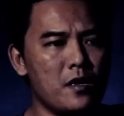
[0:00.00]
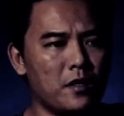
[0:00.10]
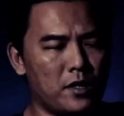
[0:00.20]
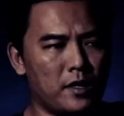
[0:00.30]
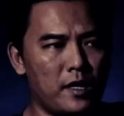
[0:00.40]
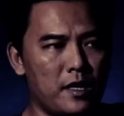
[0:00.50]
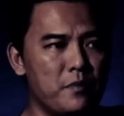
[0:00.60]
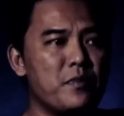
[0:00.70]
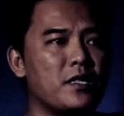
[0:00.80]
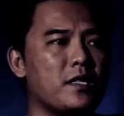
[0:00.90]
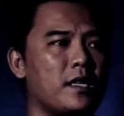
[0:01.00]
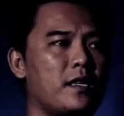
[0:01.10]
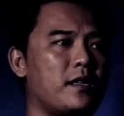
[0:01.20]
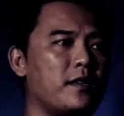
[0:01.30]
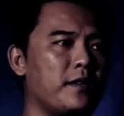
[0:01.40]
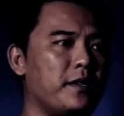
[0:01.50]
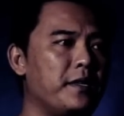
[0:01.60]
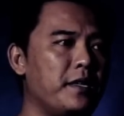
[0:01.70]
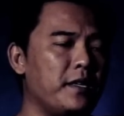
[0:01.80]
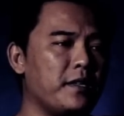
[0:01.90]
setelah besar
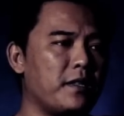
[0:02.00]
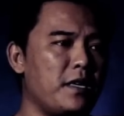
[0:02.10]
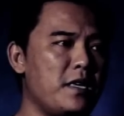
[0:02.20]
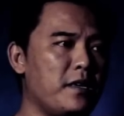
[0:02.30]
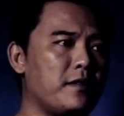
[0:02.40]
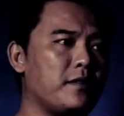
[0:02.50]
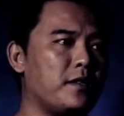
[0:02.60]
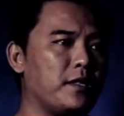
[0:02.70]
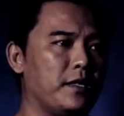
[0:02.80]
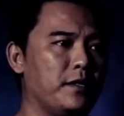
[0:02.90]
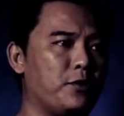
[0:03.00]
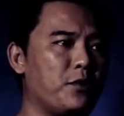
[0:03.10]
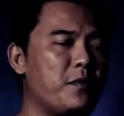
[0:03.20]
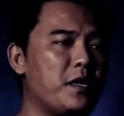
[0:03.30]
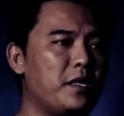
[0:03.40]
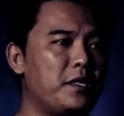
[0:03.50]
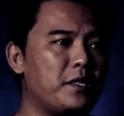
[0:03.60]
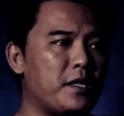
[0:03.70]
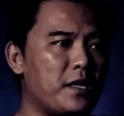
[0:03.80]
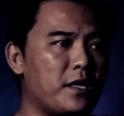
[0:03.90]
diingat-ingat coba
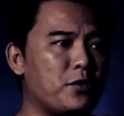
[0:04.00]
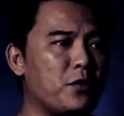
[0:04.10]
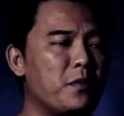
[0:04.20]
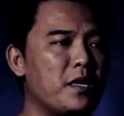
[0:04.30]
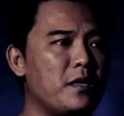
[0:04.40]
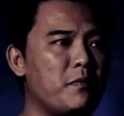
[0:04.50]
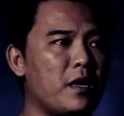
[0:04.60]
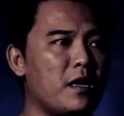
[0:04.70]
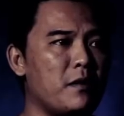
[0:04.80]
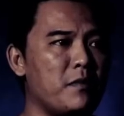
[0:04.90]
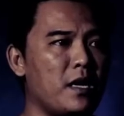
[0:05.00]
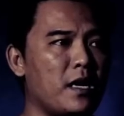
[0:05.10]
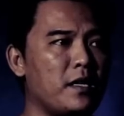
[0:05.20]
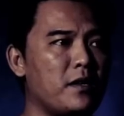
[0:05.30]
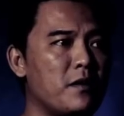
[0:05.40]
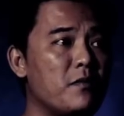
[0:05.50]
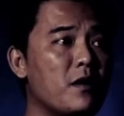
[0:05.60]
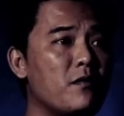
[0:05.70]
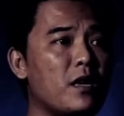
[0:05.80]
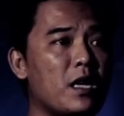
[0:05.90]
dicerna, coba dipahami, akhirnya
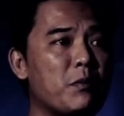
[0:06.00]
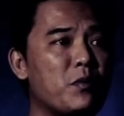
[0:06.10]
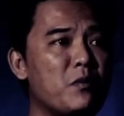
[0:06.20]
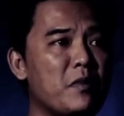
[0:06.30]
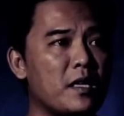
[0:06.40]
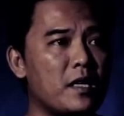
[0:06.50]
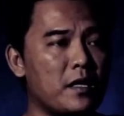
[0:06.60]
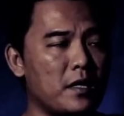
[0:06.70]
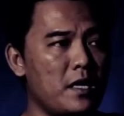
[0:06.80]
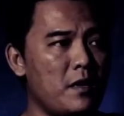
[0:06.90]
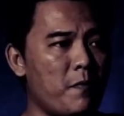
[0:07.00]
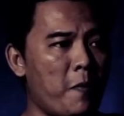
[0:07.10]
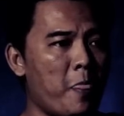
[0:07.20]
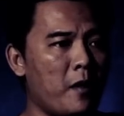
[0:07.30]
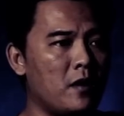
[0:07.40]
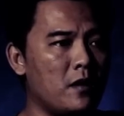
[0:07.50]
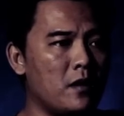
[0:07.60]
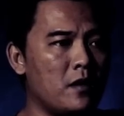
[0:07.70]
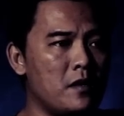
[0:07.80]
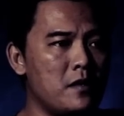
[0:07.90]
Mbak Wulan pun mengerti.
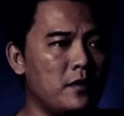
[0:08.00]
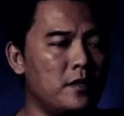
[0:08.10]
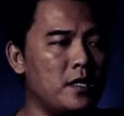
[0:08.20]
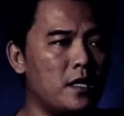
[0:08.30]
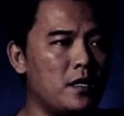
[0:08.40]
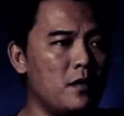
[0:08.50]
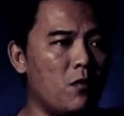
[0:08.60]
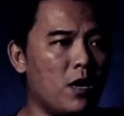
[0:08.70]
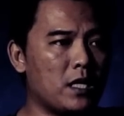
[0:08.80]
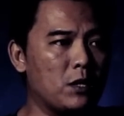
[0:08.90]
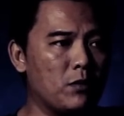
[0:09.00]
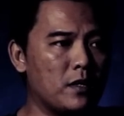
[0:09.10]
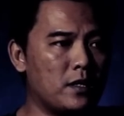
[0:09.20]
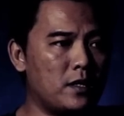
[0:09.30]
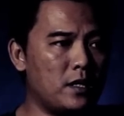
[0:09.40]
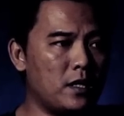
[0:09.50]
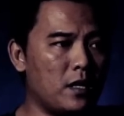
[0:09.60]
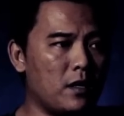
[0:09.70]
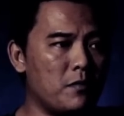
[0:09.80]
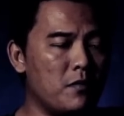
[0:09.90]
Jadi waktu kecil
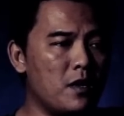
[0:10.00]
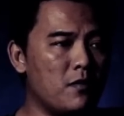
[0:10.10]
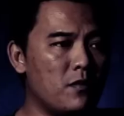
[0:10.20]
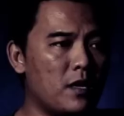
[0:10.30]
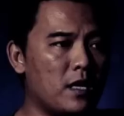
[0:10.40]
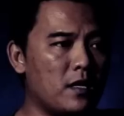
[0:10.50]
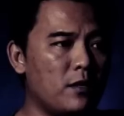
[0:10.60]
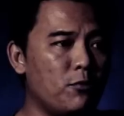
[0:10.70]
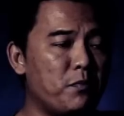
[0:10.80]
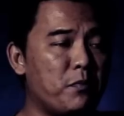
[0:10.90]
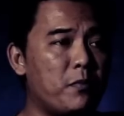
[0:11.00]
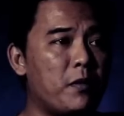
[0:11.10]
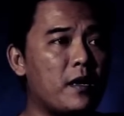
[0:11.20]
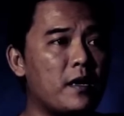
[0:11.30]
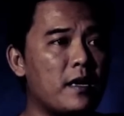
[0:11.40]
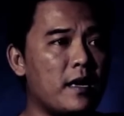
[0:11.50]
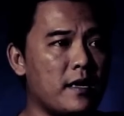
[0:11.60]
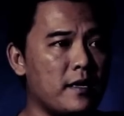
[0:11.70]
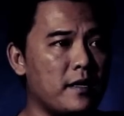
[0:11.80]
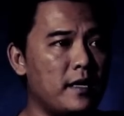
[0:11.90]
Mbak Wulan itu
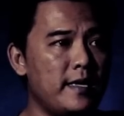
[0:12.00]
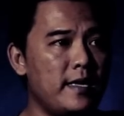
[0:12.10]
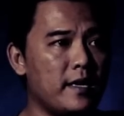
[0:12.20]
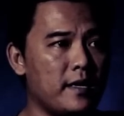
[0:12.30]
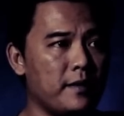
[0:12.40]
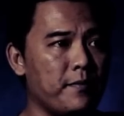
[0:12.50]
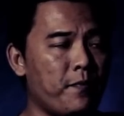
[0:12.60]
pernah ngelihat,